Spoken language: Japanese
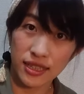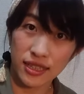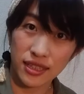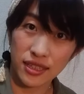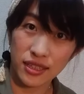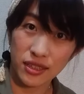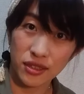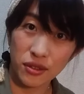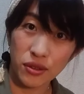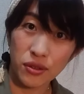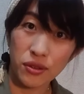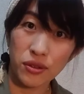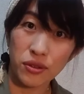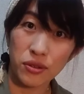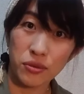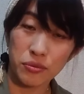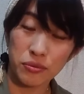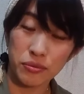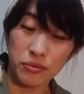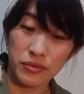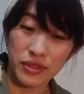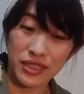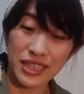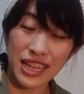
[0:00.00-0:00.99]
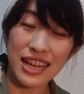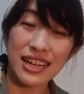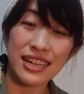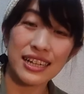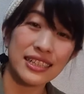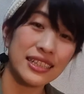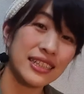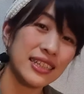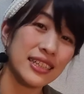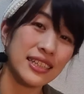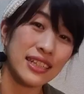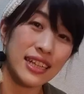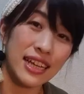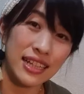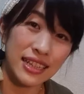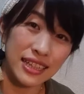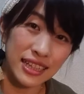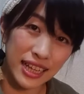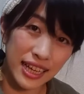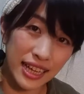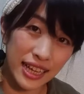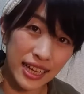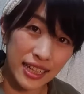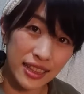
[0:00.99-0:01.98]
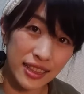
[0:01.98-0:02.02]
の参加者さん
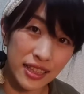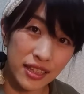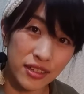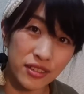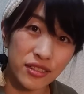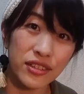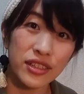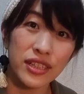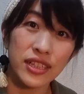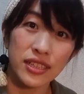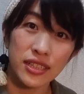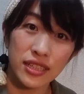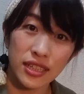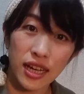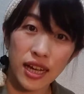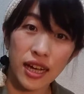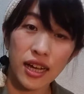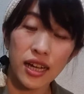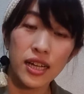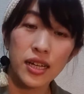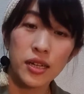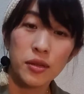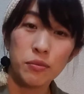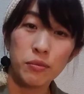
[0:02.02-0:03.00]
でやってるんですが、